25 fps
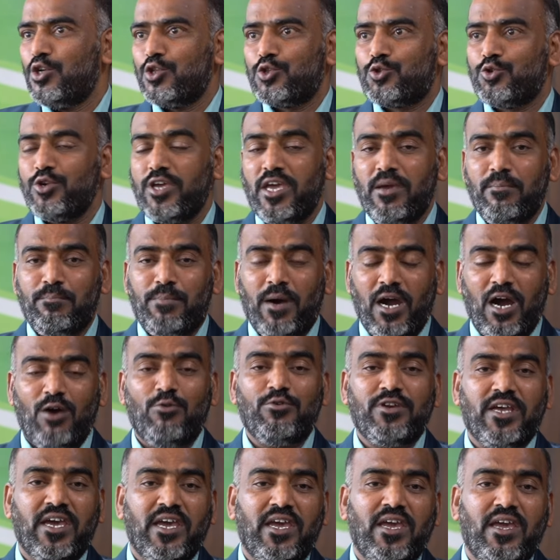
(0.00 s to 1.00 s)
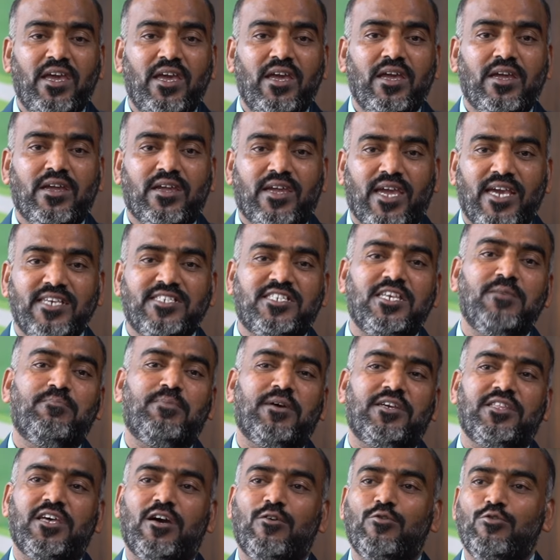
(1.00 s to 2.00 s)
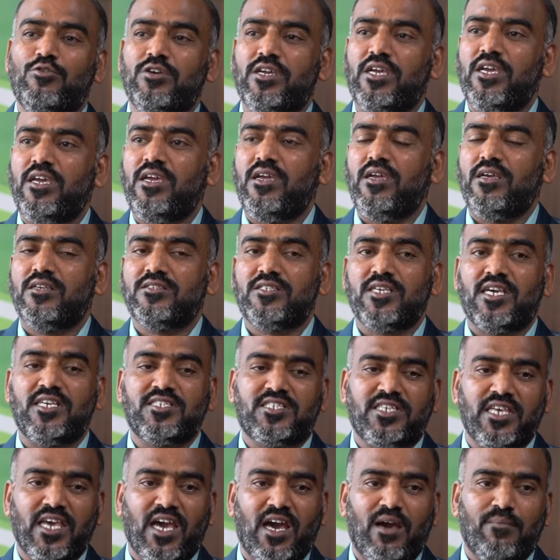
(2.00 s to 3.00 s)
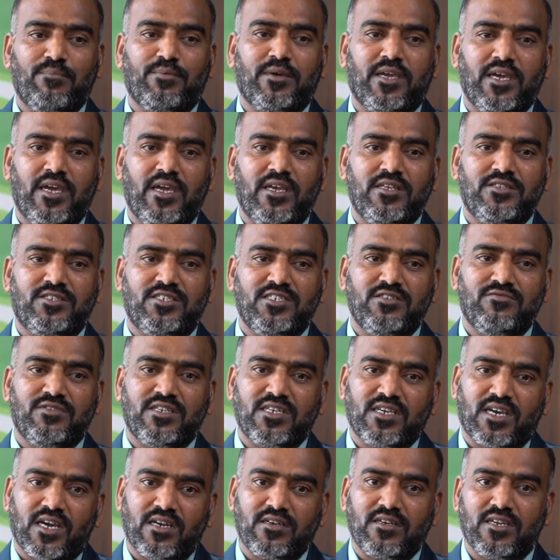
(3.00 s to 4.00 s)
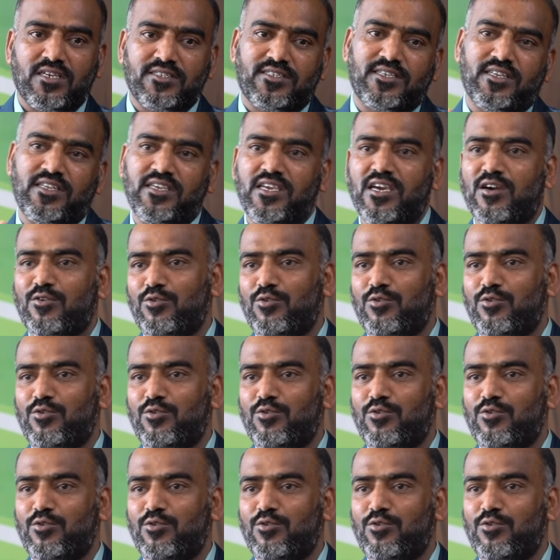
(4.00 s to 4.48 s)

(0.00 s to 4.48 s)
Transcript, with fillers: तो ये भावनाएं कैसी पैदा होंगी जैसे आपके जीवन का नज़रिया